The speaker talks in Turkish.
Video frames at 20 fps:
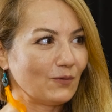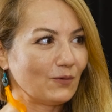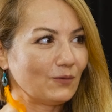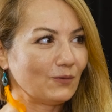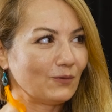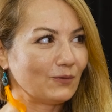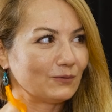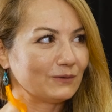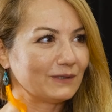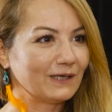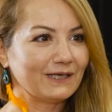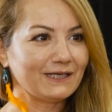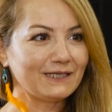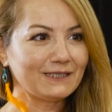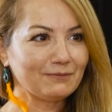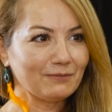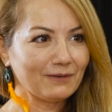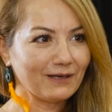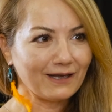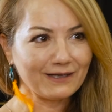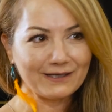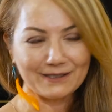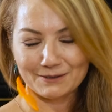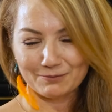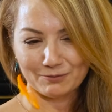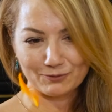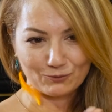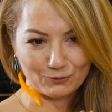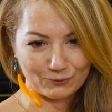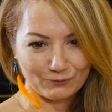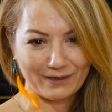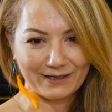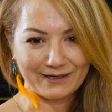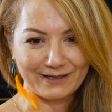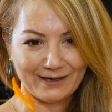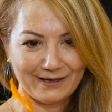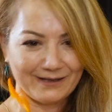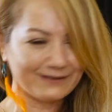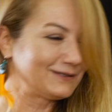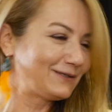O değişmeyen hiçbir kuvvet
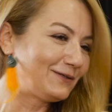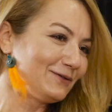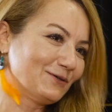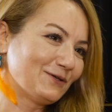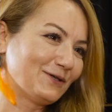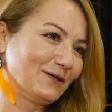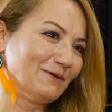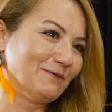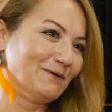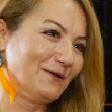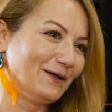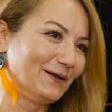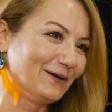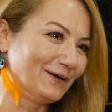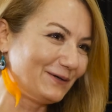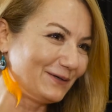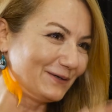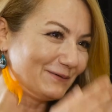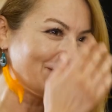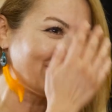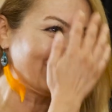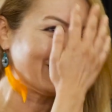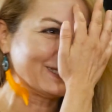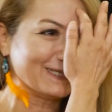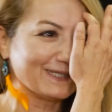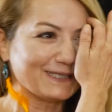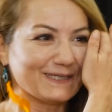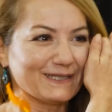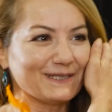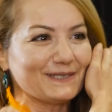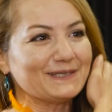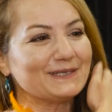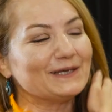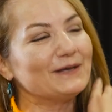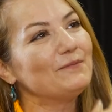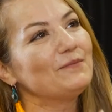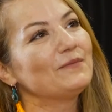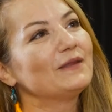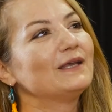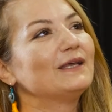kaldığını düşünmüyorum açıkçası.
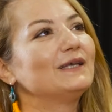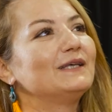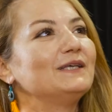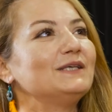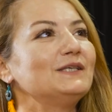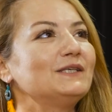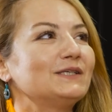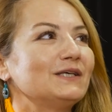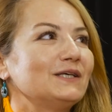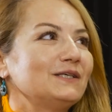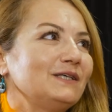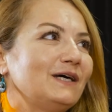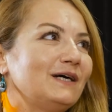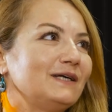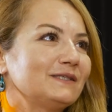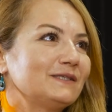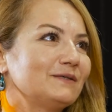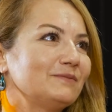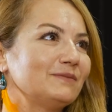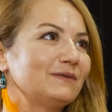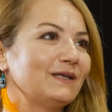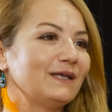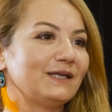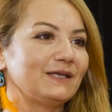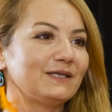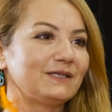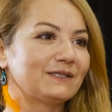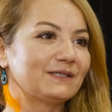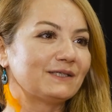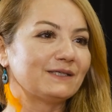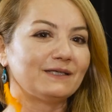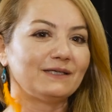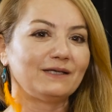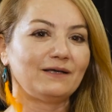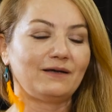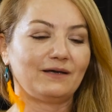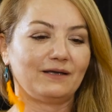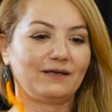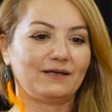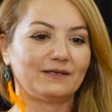İş yaşantım
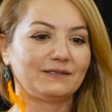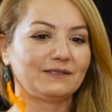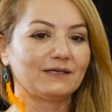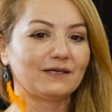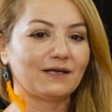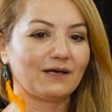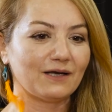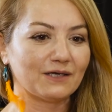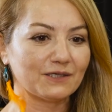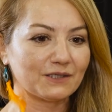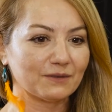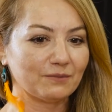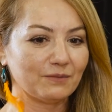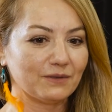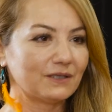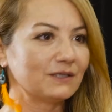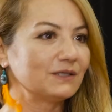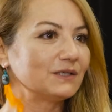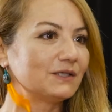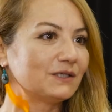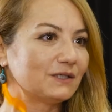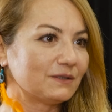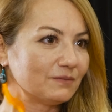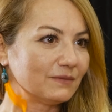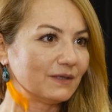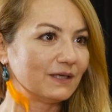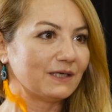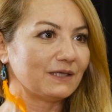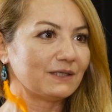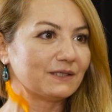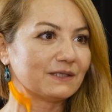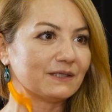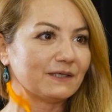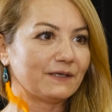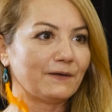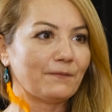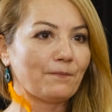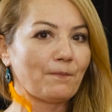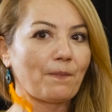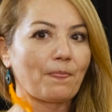değişti, hayata karşı bakış açım
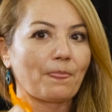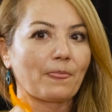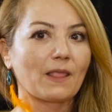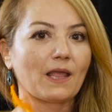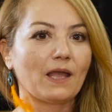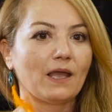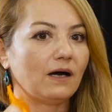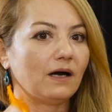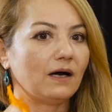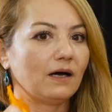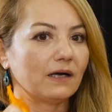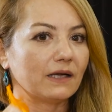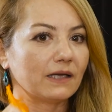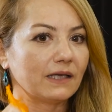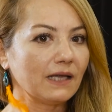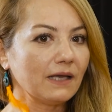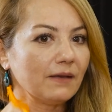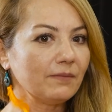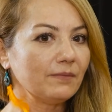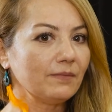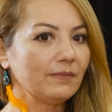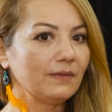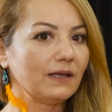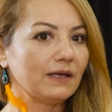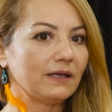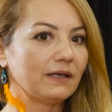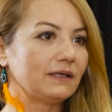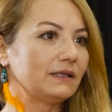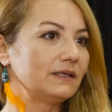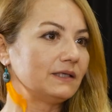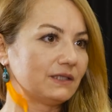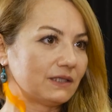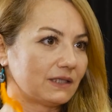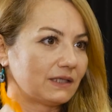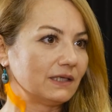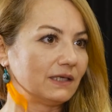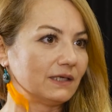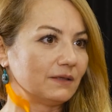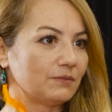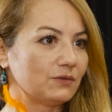değişti, ailemle
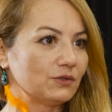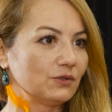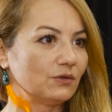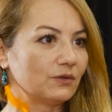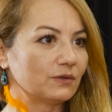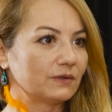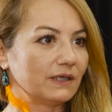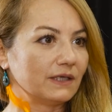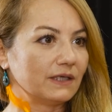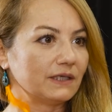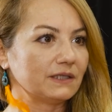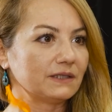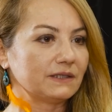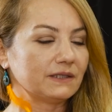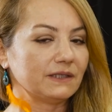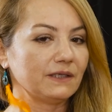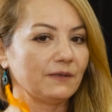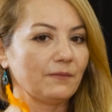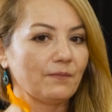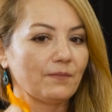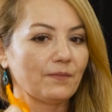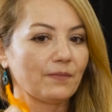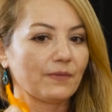ilişkilerim çok değişti.